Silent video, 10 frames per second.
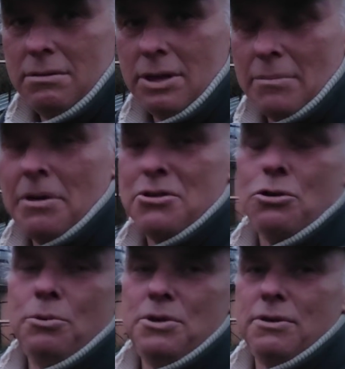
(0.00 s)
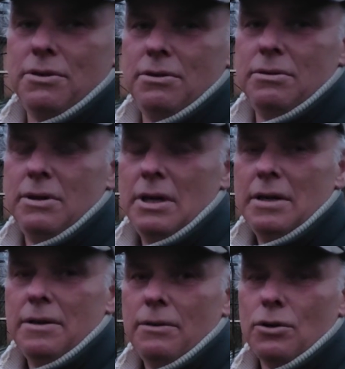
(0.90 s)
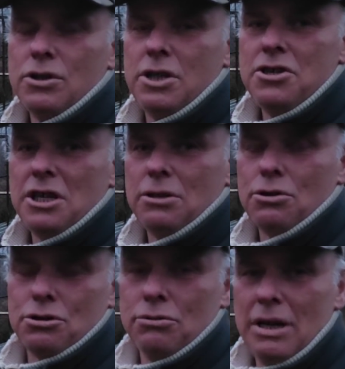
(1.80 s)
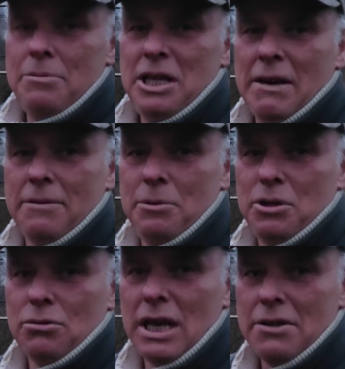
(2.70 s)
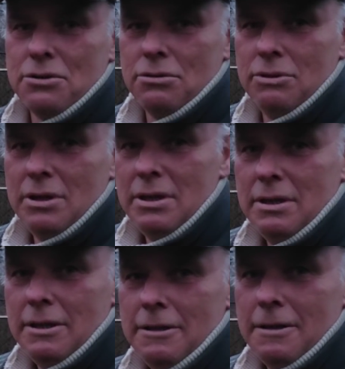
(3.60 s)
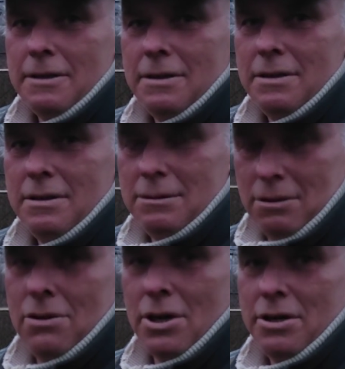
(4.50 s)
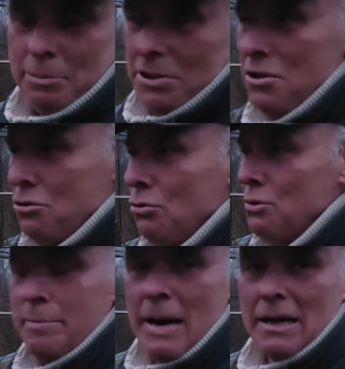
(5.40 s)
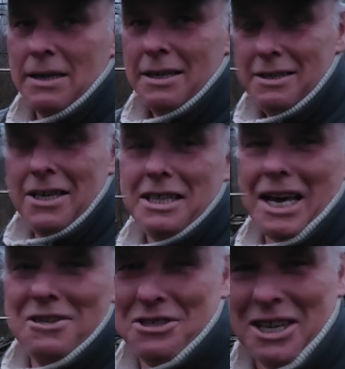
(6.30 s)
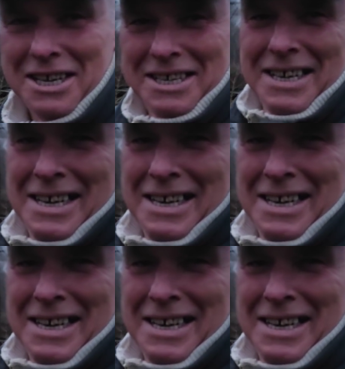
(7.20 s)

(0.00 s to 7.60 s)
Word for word: No jak masz kupić y, od stycznia droższą, to lepiej teraz wypić tą tańszą. A no tak, no na zapas. No nie, i będziesz czuł smak tej tańszej.